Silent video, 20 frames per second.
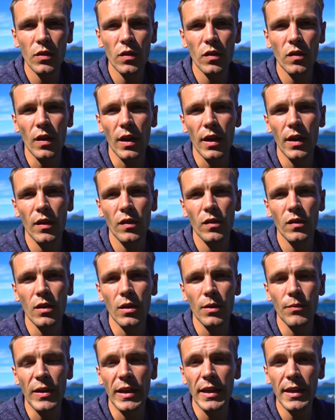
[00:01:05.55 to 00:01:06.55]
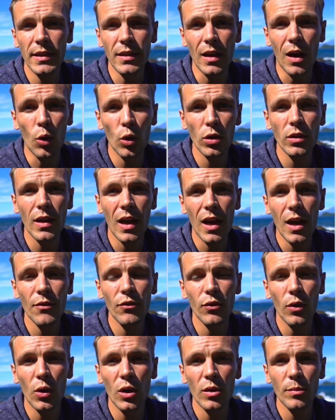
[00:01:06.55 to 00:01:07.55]
Also das heißt, äh, wenn ich auch da
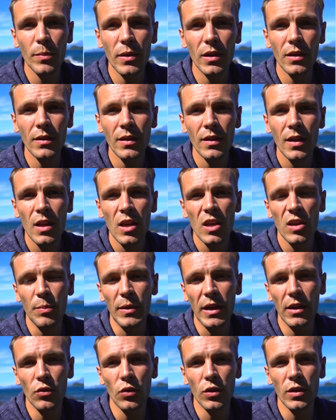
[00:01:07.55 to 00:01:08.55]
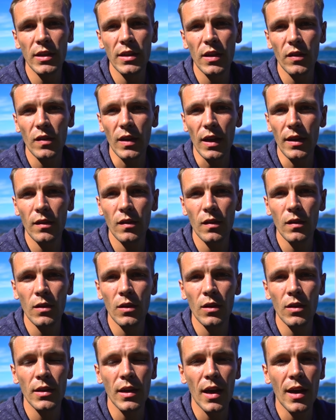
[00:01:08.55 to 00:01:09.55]
vor Ort bin, ich bin natürlich nicht das
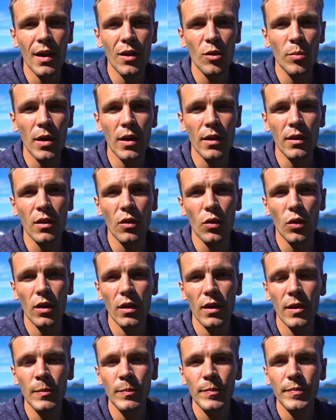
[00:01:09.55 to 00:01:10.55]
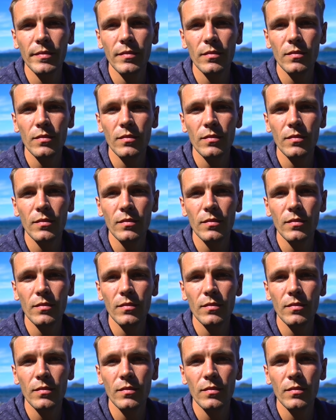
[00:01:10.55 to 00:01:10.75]
ganze Jahr über in Georgien.